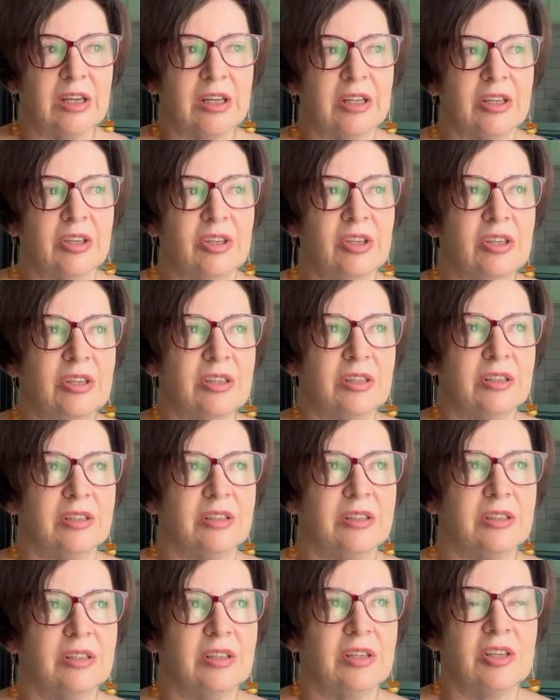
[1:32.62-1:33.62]
и
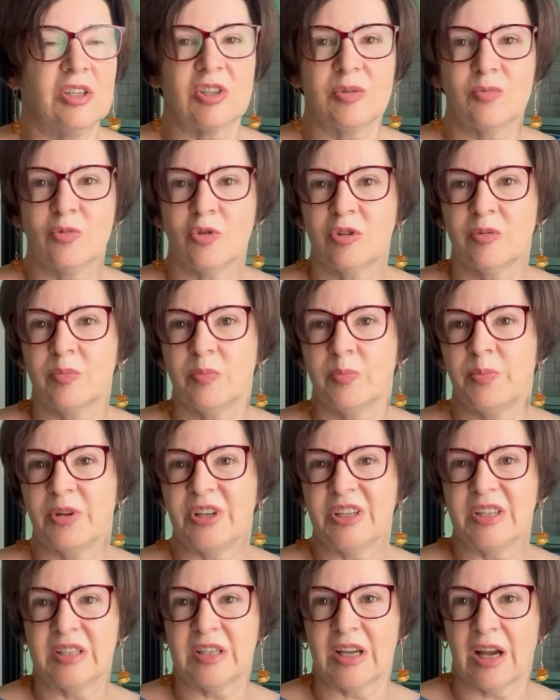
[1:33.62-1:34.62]
этим он
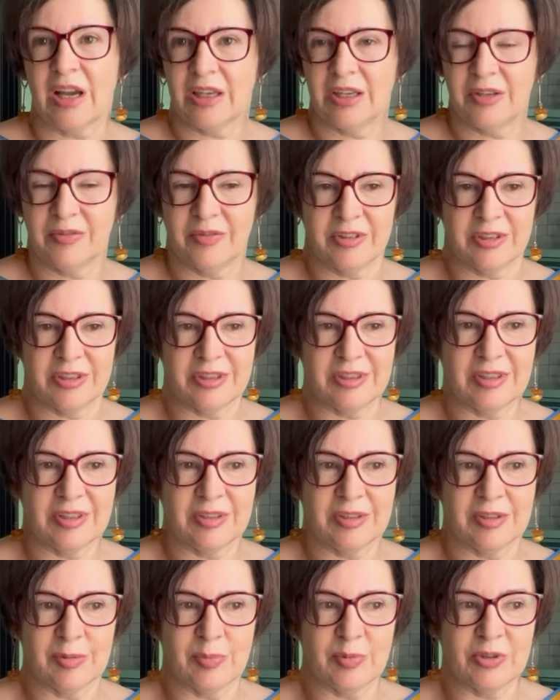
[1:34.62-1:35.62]
притягивает,
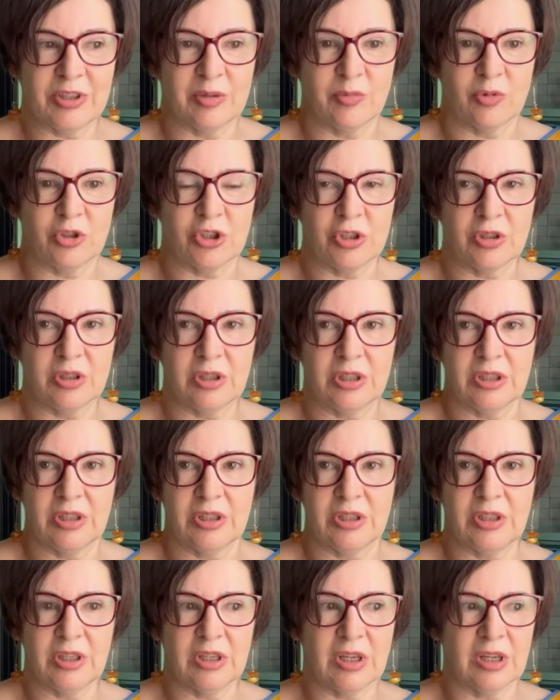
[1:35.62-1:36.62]
э, потому что ты
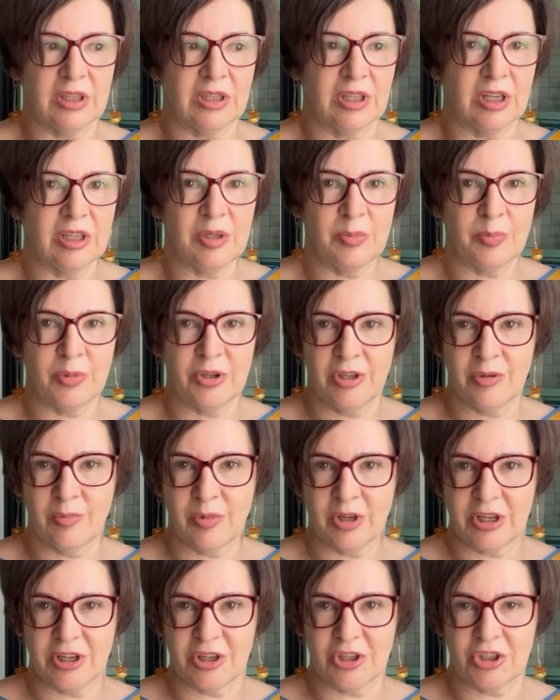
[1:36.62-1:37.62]
никогда не
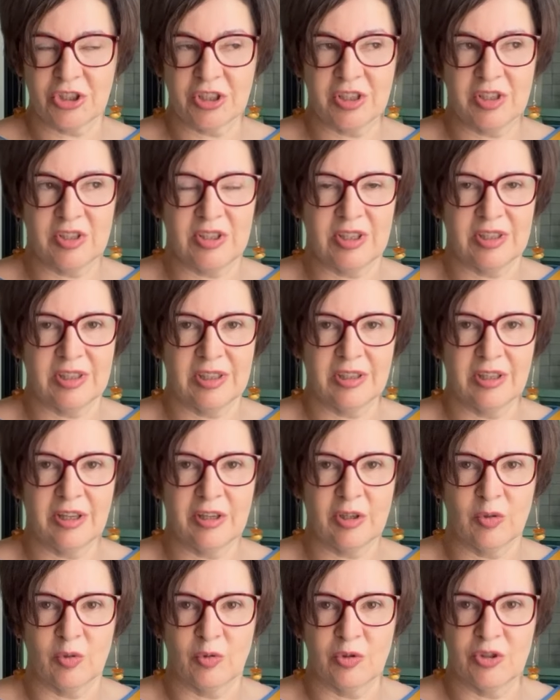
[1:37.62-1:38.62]
понимаешь, где ты
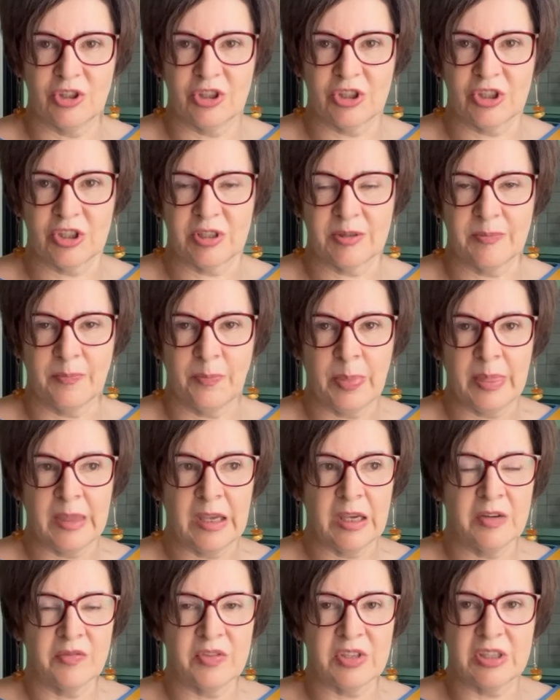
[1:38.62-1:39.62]
находишься,
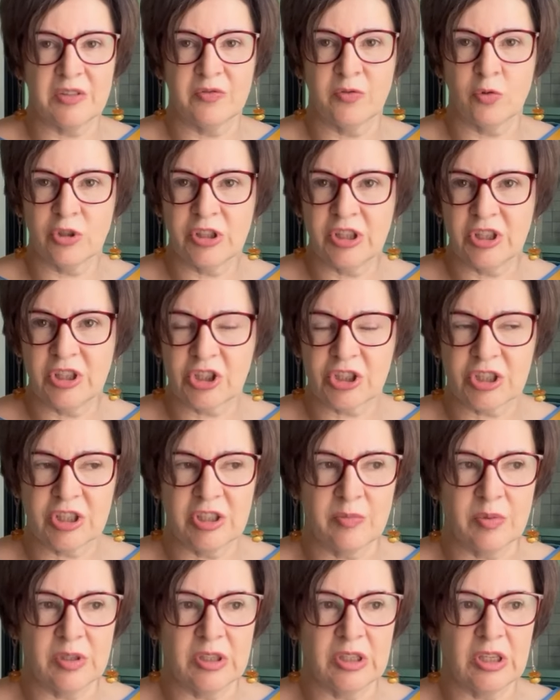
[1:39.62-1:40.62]
в
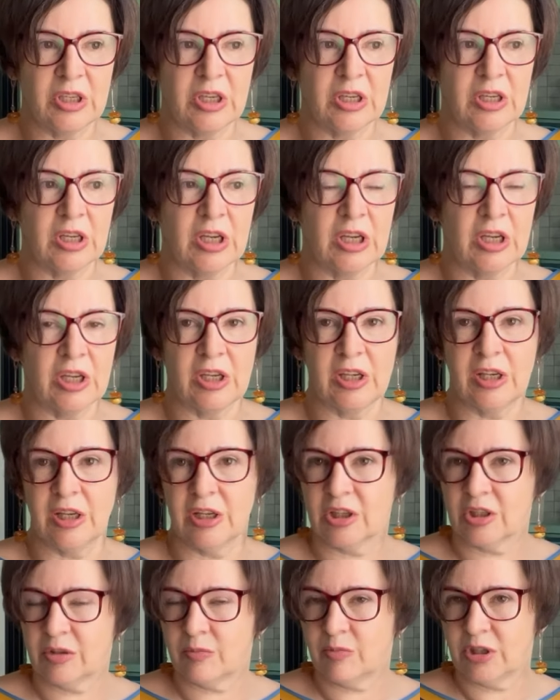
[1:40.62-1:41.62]
сегодняшнем дне или
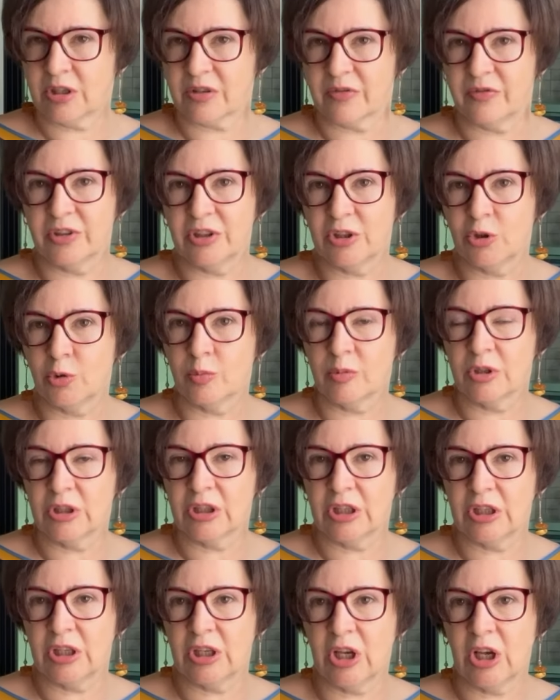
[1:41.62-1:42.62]
это мир
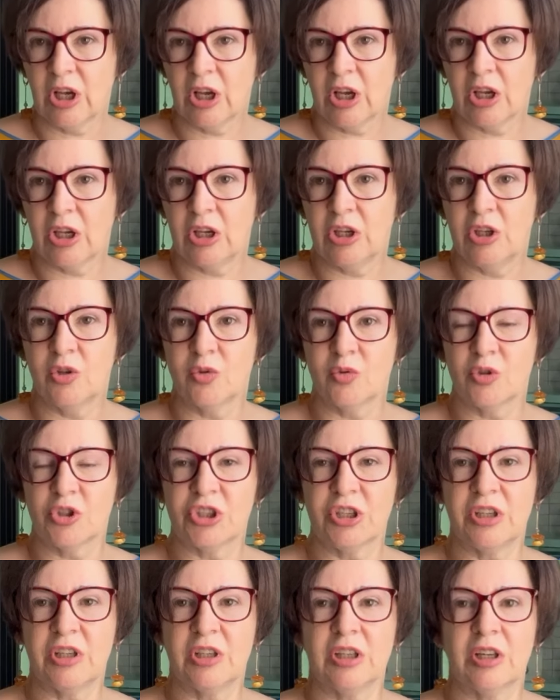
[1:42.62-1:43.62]
выдуманный, и
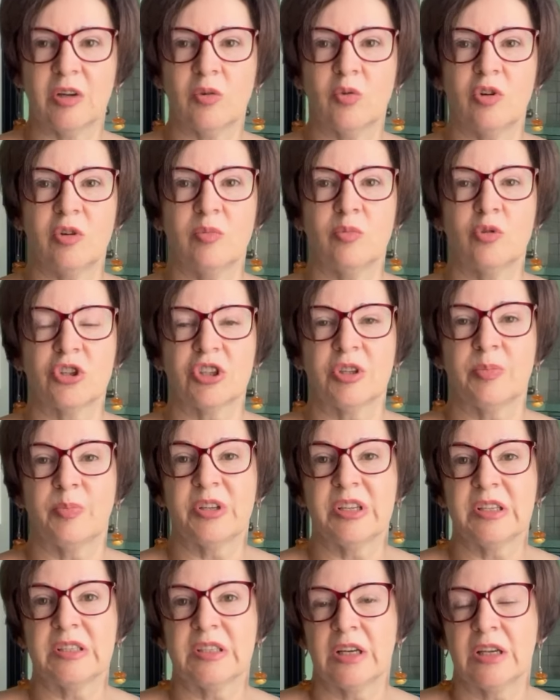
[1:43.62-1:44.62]
неужели такое может
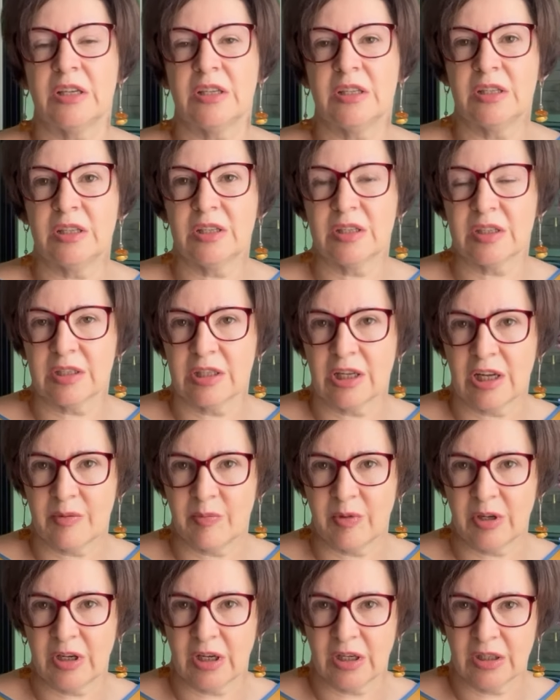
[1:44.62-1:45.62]
произойти с
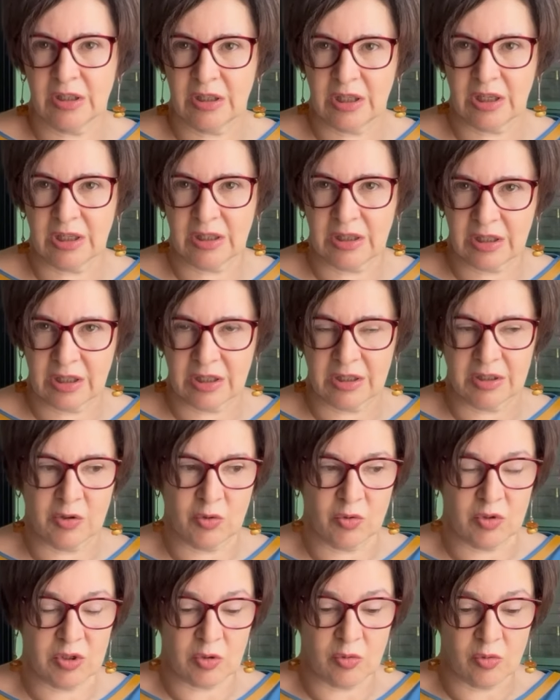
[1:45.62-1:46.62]
нами когда-то? То
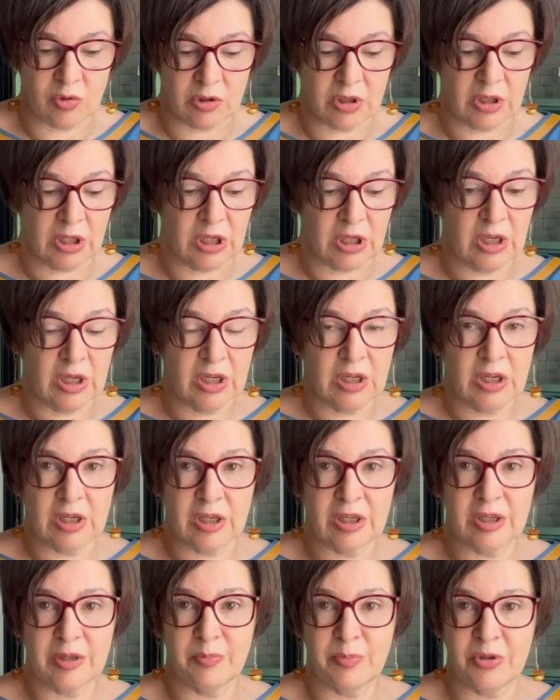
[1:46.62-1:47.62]
есть он
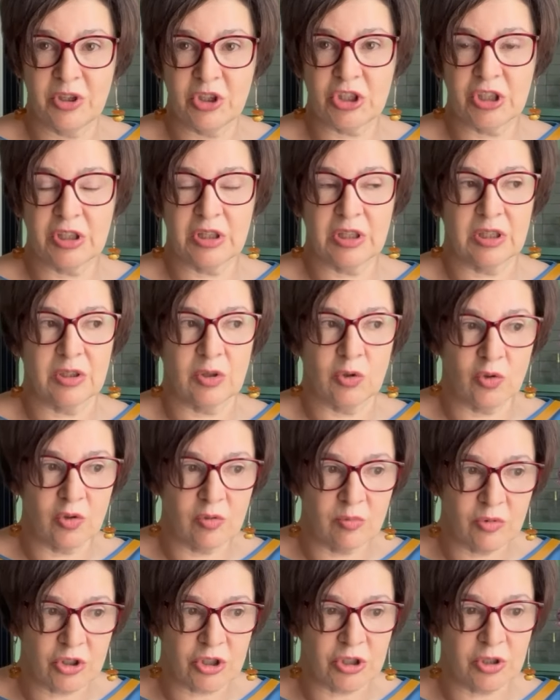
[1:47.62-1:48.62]
э, пишет о
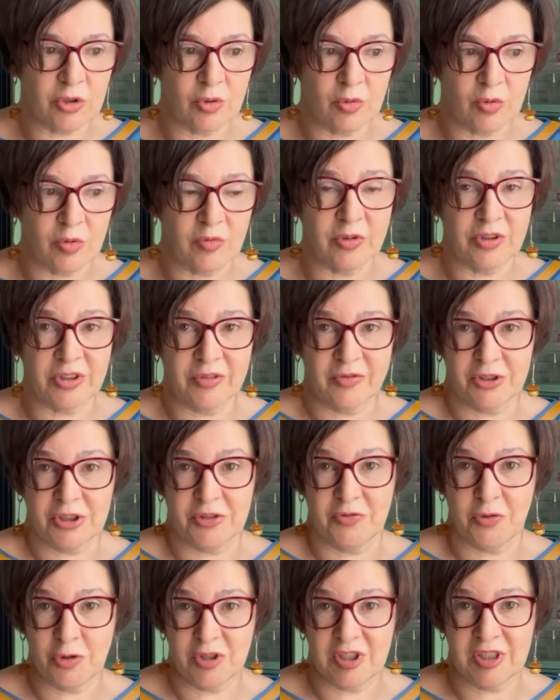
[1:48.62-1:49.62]
том, что вот вы
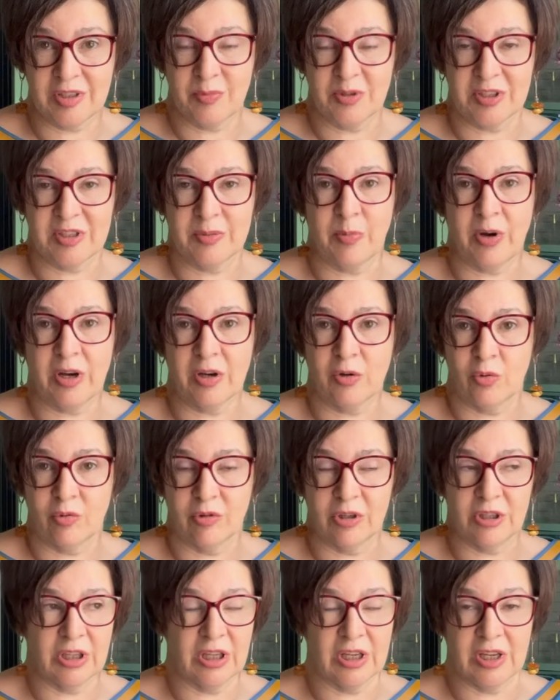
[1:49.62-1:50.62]
живете себе
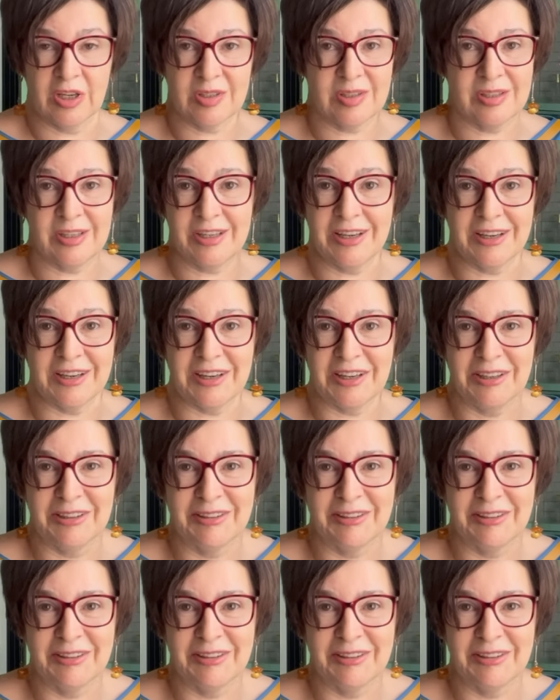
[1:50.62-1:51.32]
спокойно, а зря,